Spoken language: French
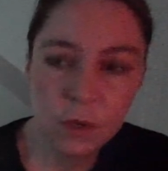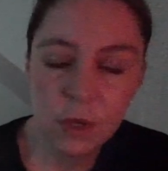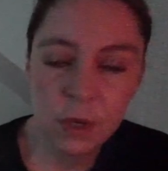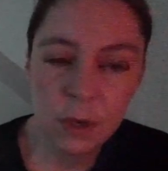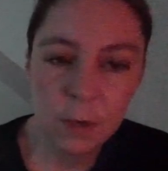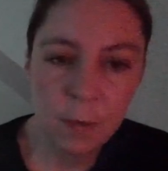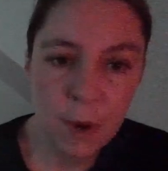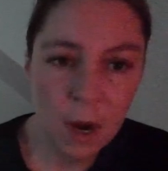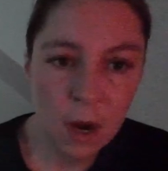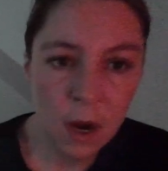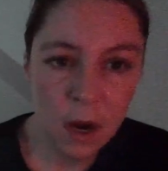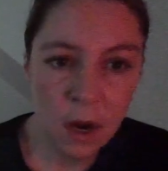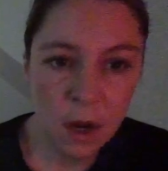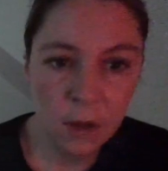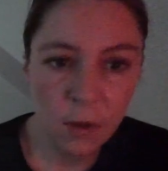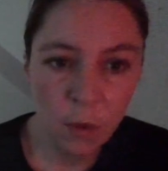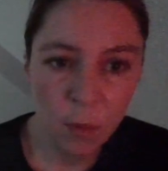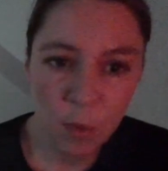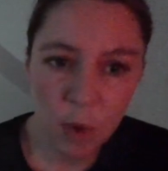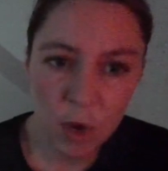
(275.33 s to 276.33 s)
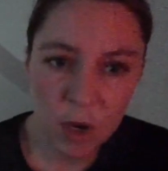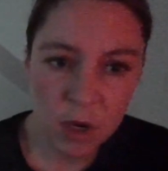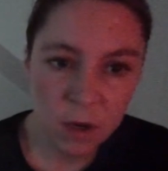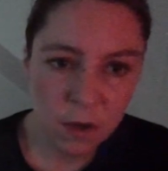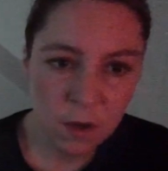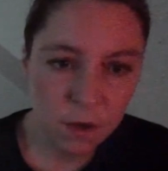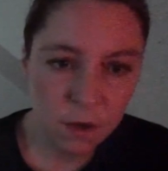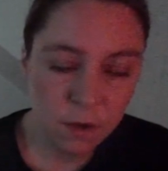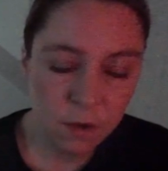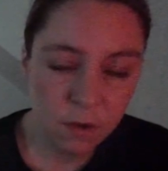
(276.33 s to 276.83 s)
J'ai pas
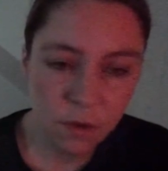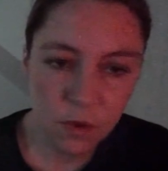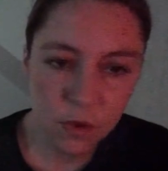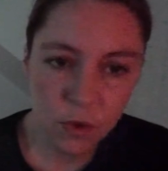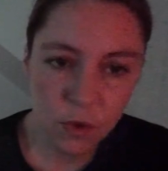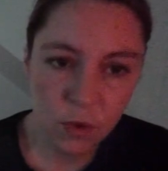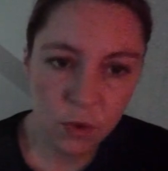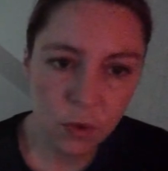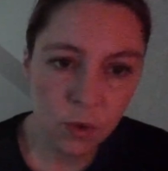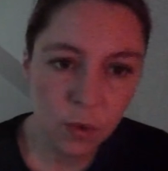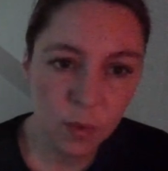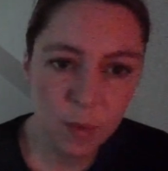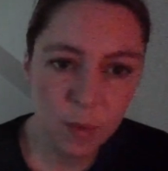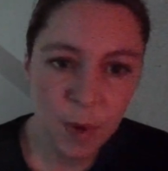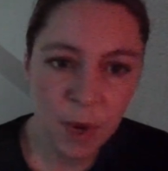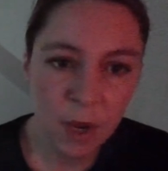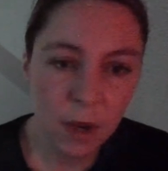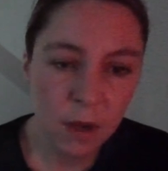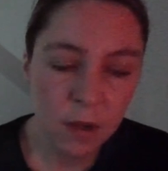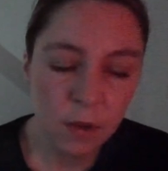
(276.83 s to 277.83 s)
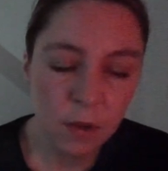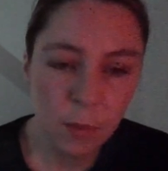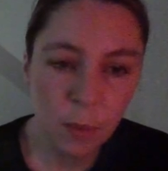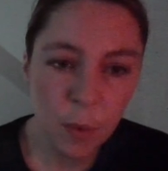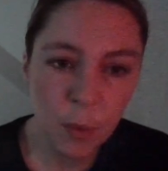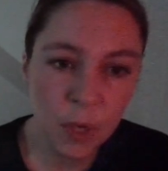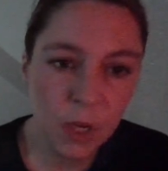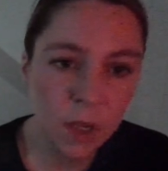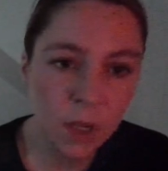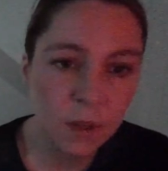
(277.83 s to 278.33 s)
d'emprunt, je compte pas être
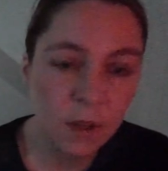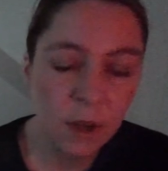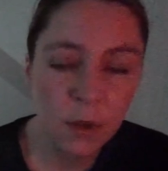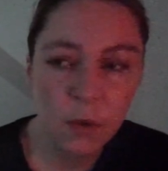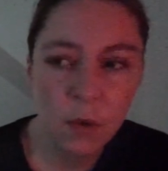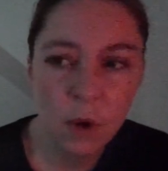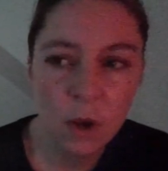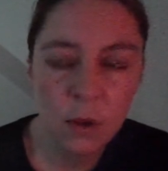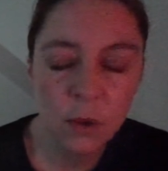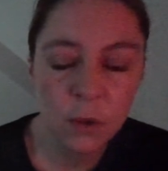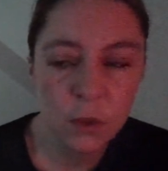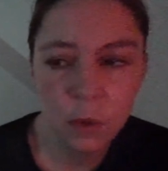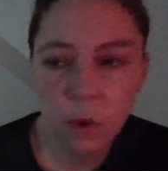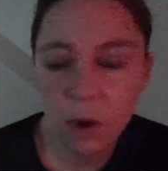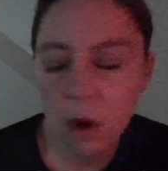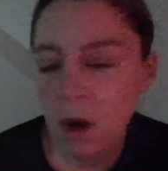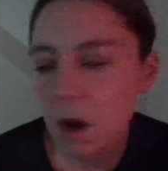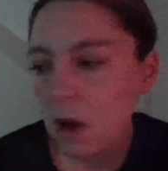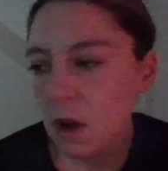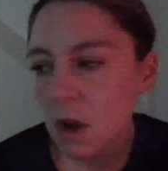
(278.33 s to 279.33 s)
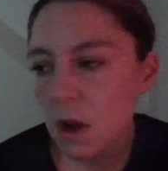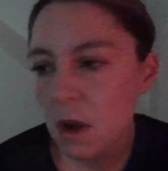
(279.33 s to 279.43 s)
propriétaire de quoi que ce soit.